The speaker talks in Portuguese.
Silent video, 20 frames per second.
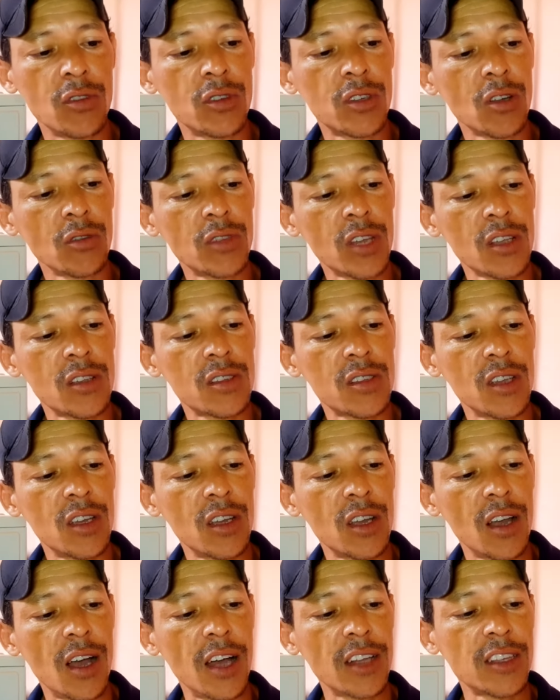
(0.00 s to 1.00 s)
Então, tem que
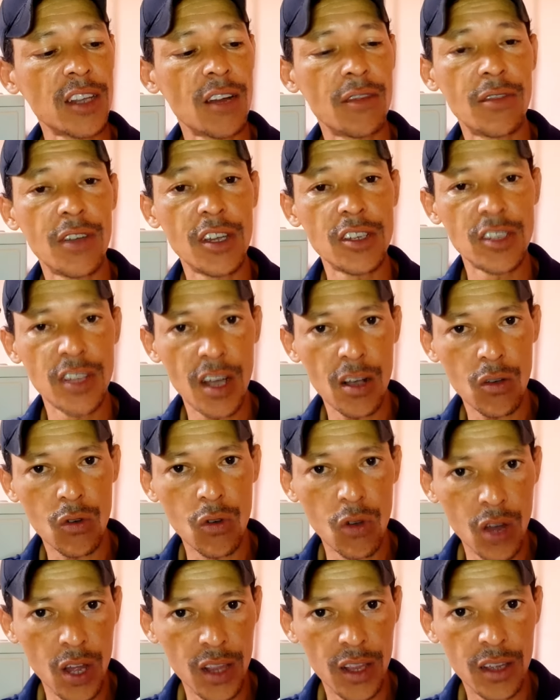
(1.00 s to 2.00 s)
ser através da
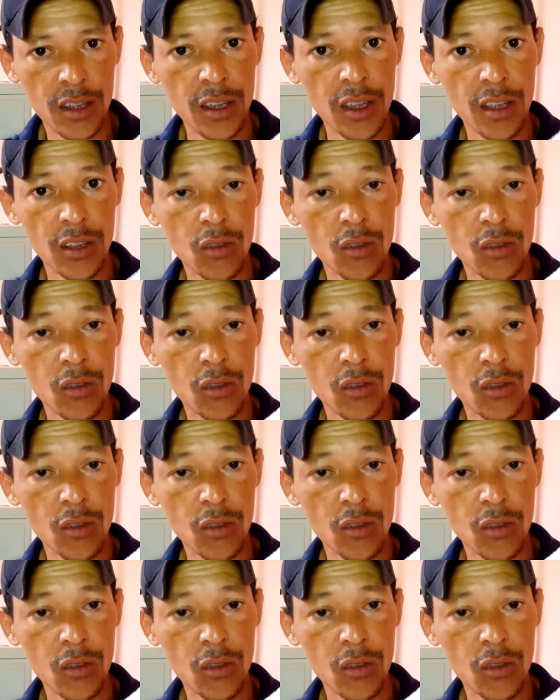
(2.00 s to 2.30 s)
cola.